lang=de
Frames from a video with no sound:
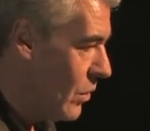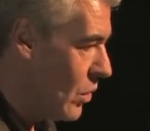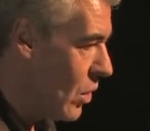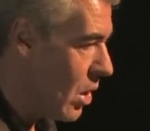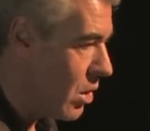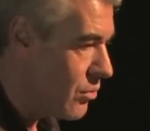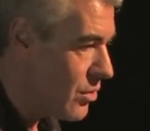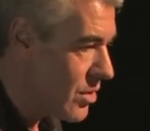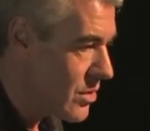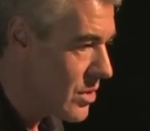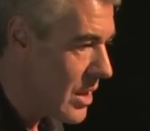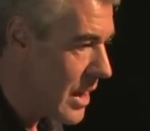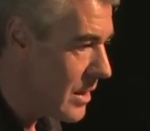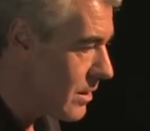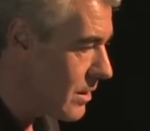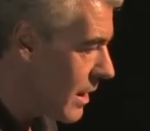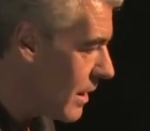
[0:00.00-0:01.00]
Ja, das ist
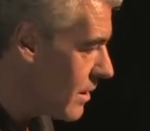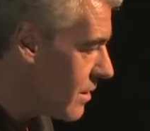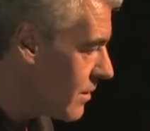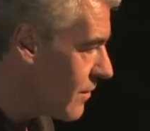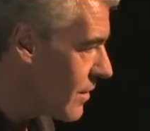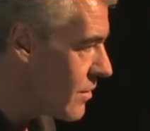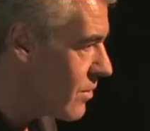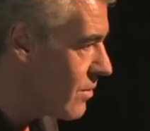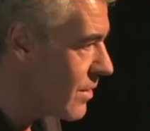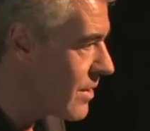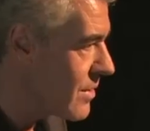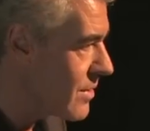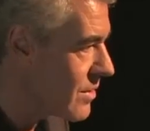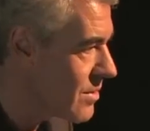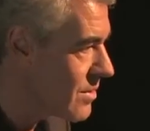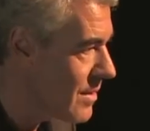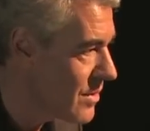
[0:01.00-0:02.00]
eigentlich alles, was über
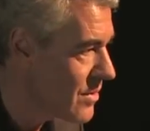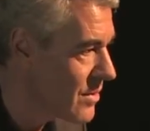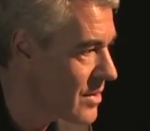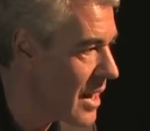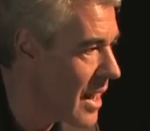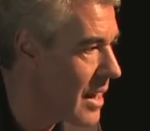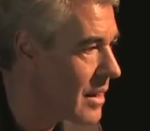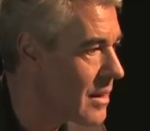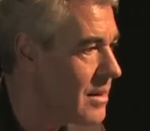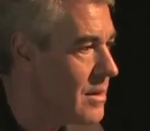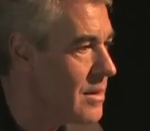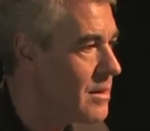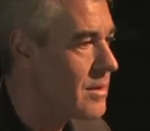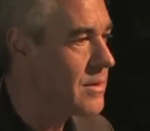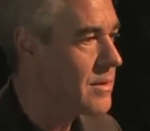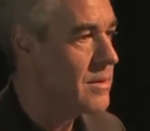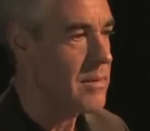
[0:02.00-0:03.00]
das Instrument zu sagen
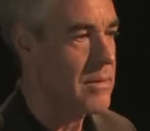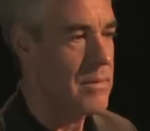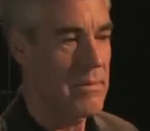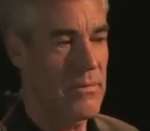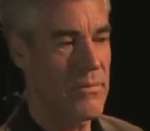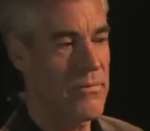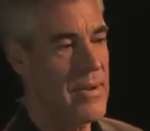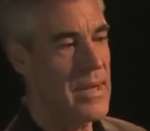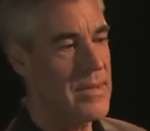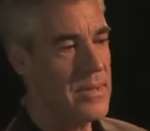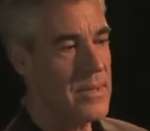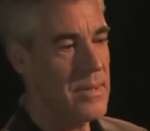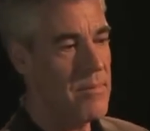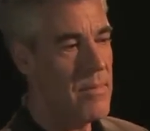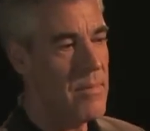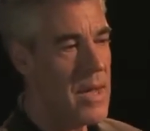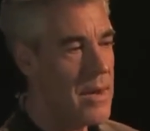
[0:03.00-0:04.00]
ist. Wenn
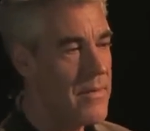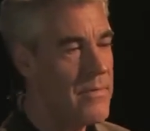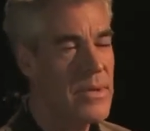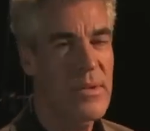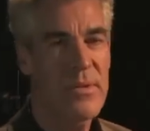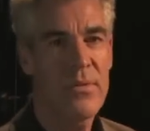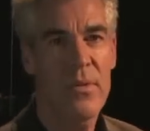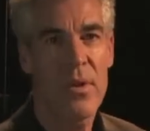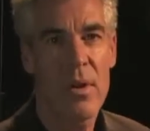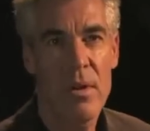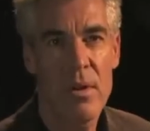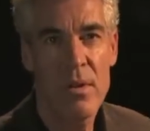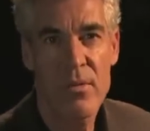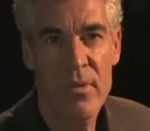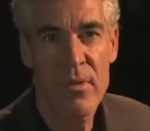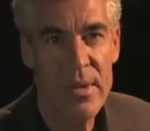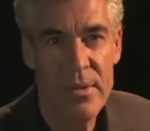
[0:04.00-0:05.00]
Sie mehr wissen
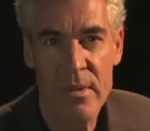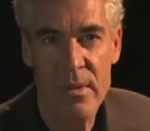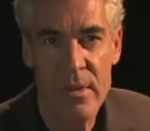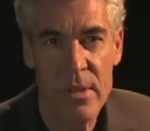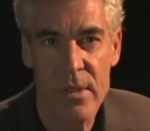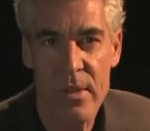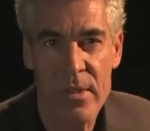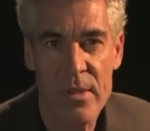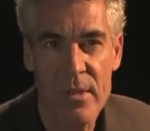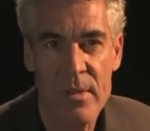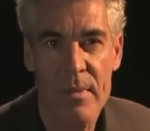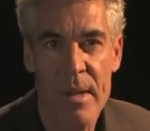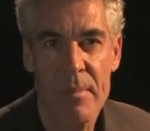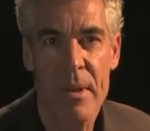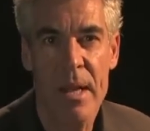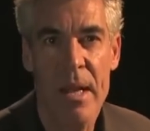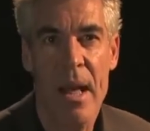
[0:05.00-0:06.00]
wollen, wenn Sie sich das
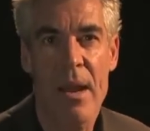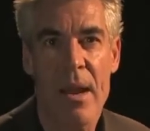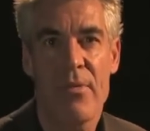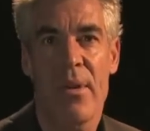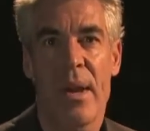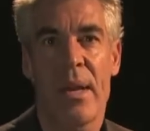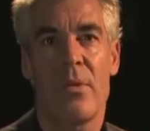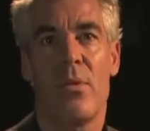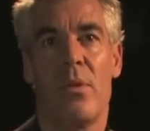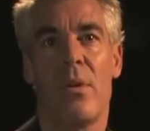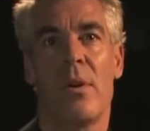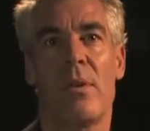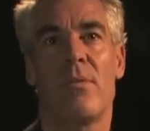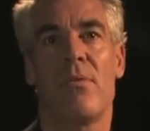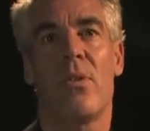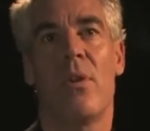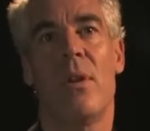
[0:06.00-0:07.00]
Instrument mal live
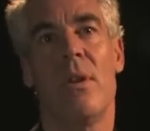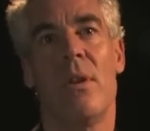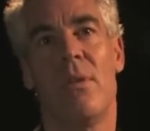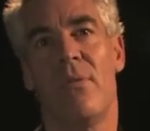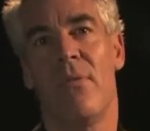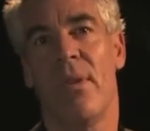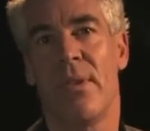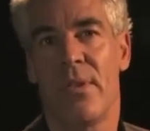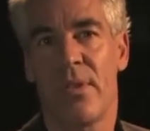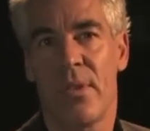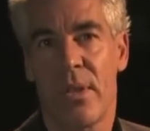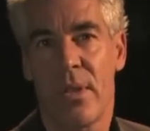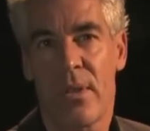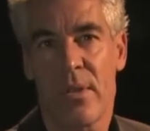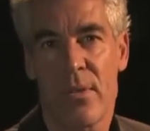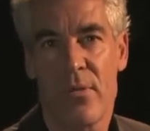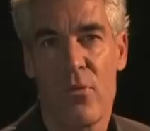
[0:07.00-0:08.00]
anhören wollen, wenn Sie
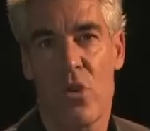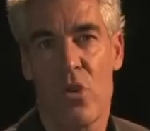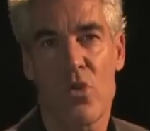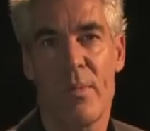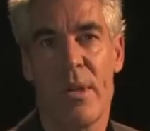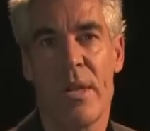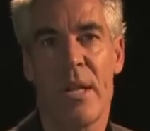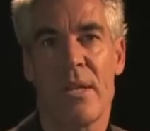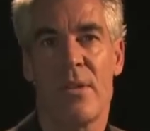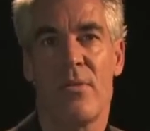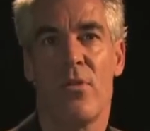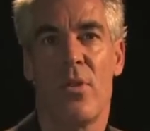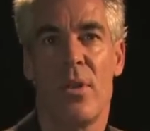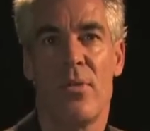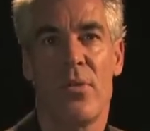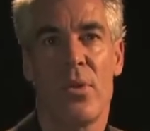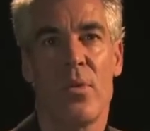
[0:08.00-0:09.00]
sich das vorspielen lassen
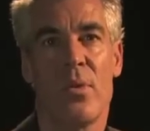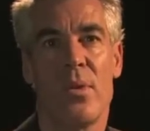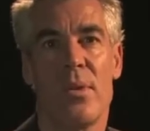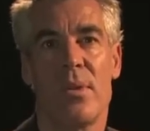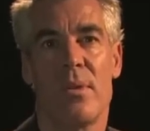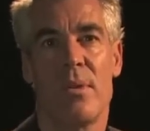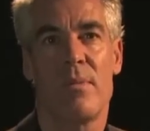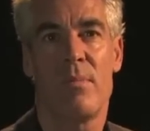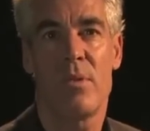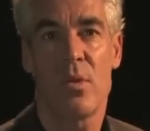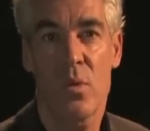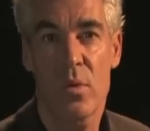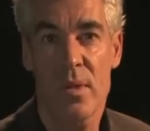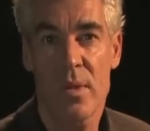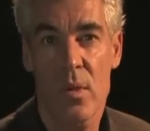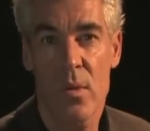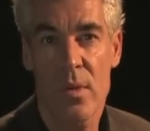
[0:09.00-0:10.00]
wollen von uns,
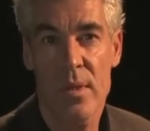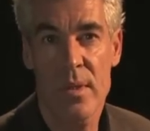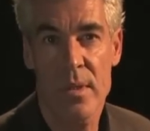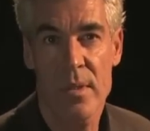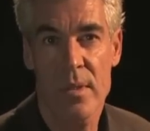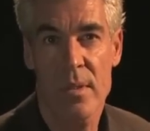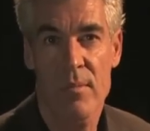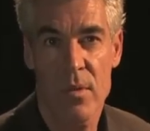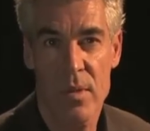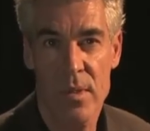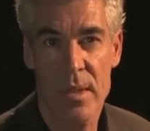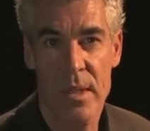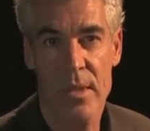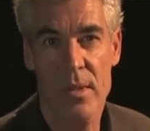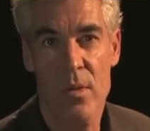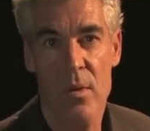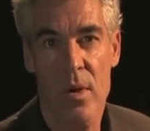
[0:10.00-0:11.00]
besuchen Sie uns,
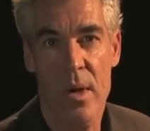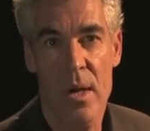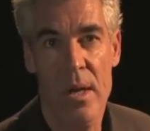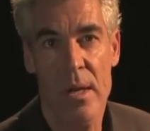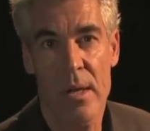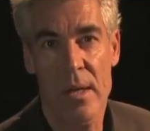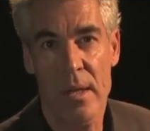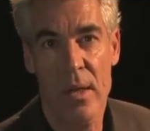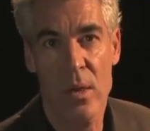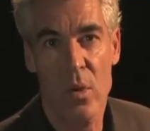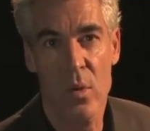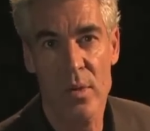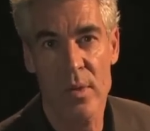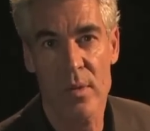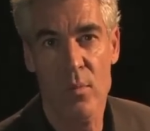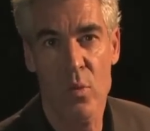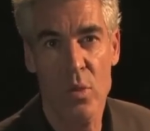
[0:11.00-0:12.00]
Music Store in der
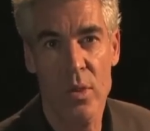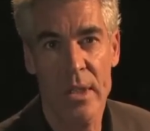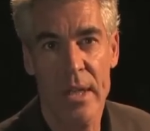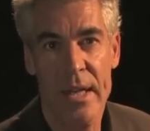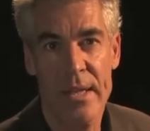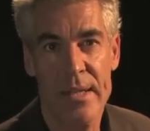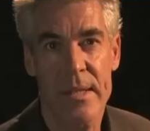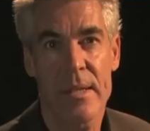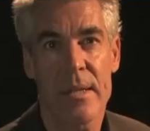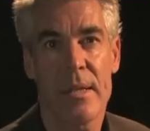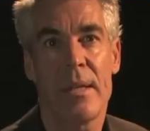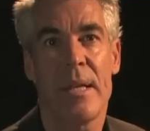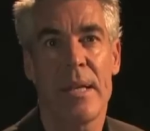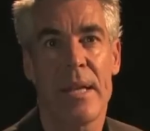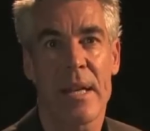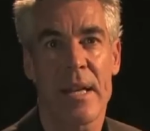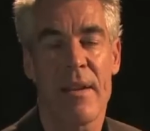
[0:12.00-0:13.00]
großen Budengasse,
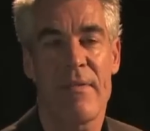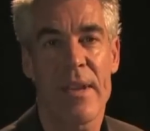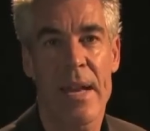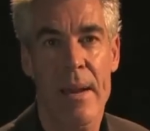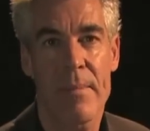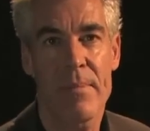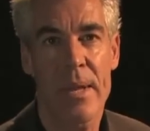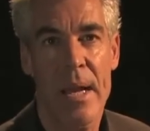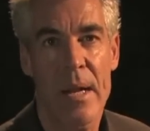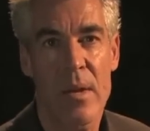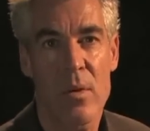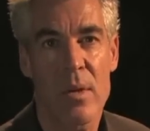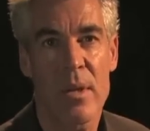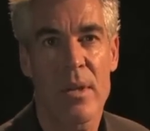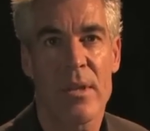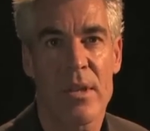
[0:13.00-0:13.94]
in der Klavierabteilung.